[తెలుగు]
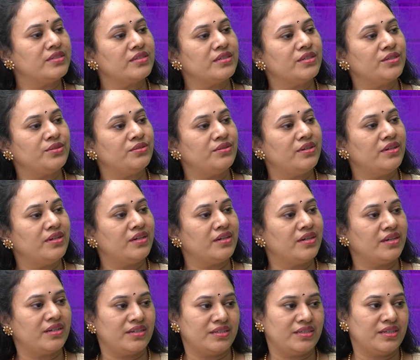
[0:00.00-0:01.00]
కి కూడా
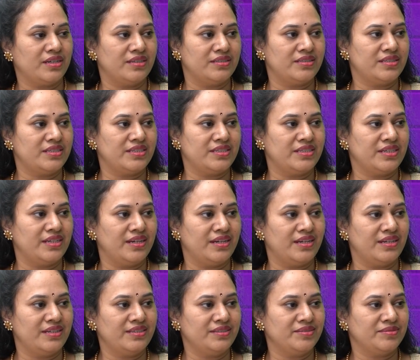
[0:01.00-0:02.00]
కరెక్ట్ ఆన్సర్స్
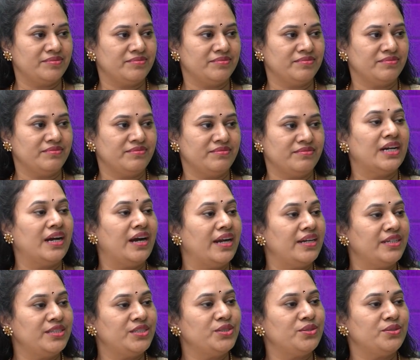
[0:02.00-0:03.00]
చేయాలి ఓకే
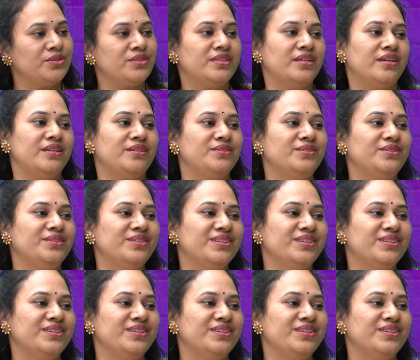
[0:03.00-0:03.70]
హైట్ చూస్తారు